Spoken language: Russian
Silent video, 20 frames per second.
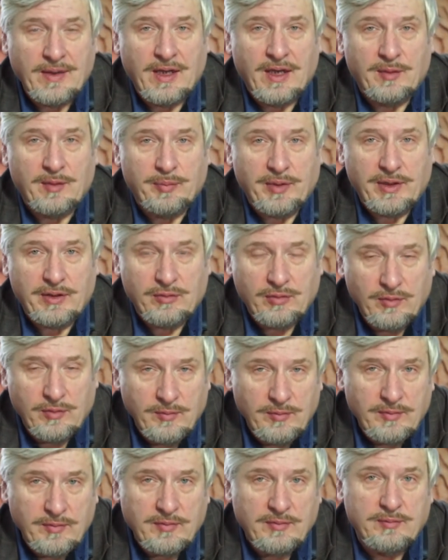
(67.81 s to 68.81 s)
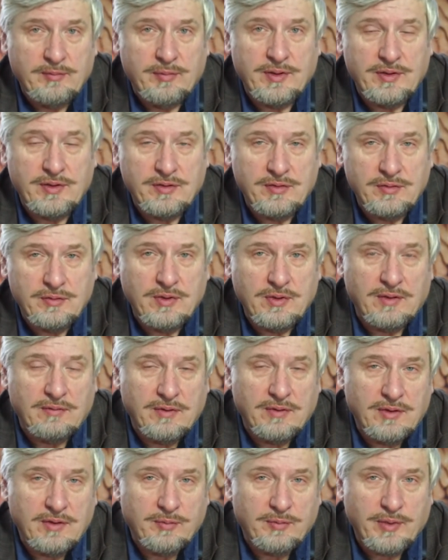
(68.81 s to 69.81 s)
а потом поясню
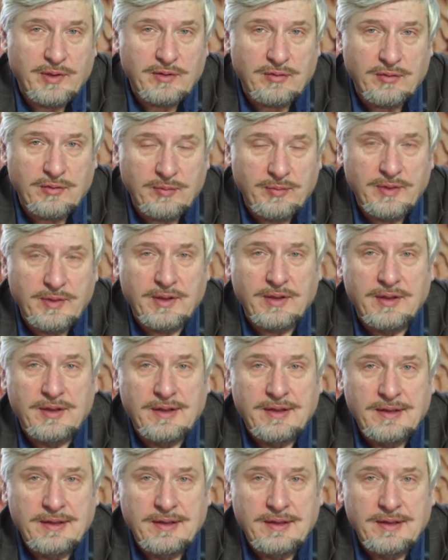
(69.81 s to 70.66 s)
довольно подробно,